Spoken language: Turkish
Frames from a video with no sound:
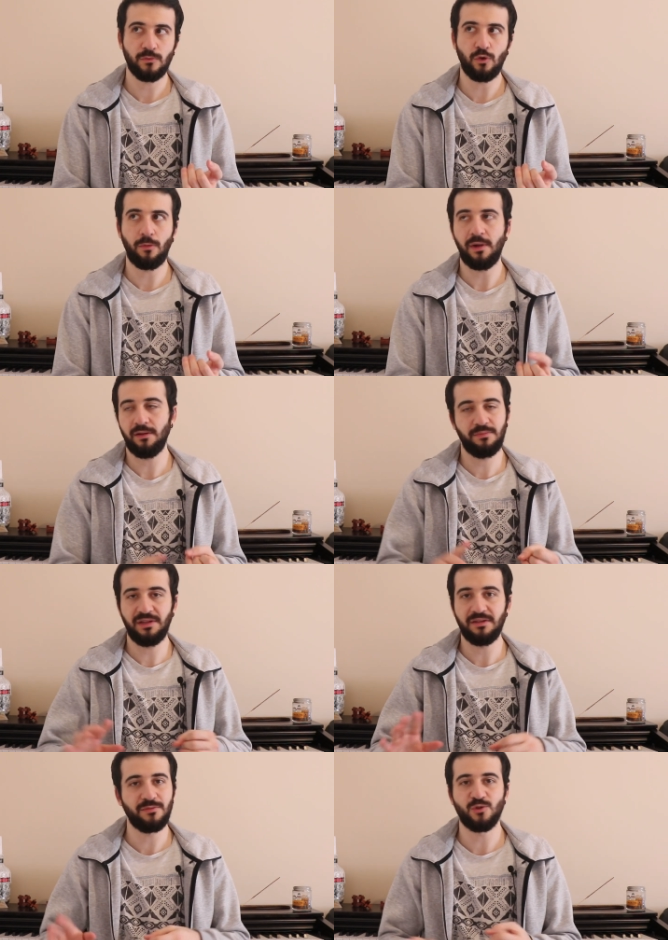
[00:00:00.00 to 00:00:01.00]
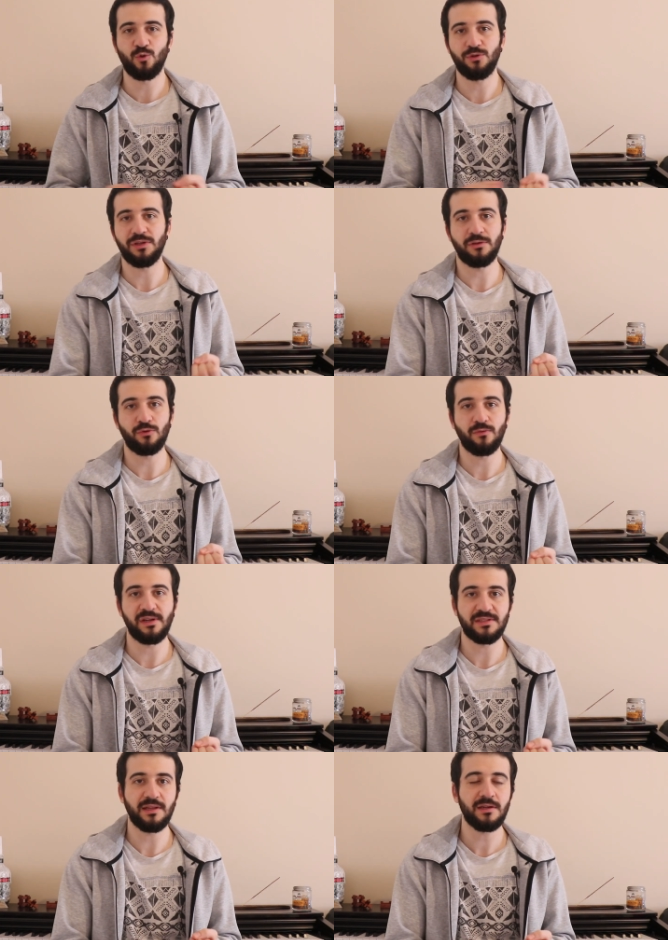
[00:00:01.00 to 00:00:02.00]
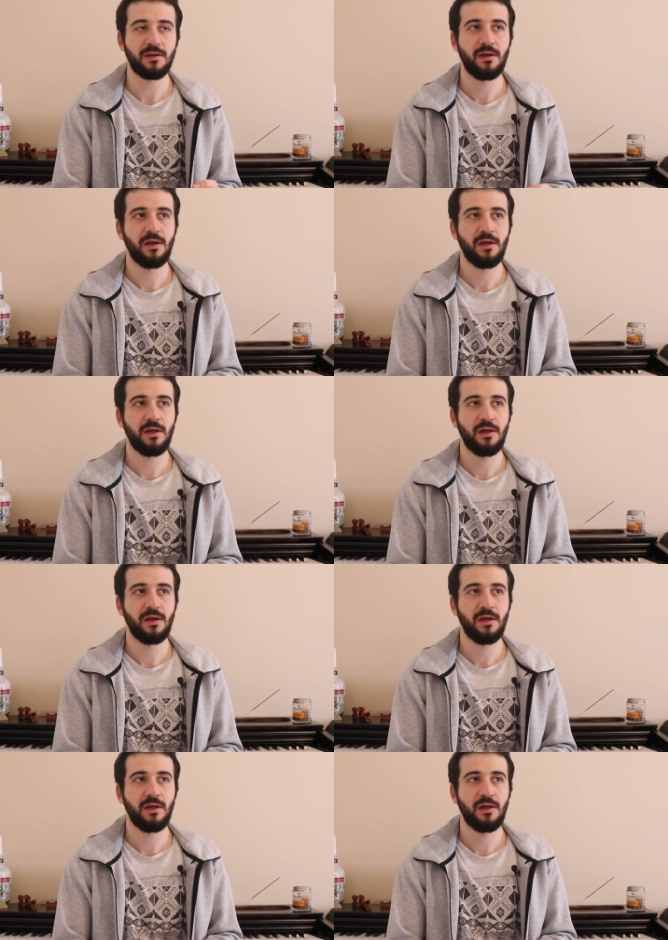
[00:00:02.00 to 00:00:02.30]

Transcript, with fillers: Normal bildiğimiz 4 yıllık üniversiteler.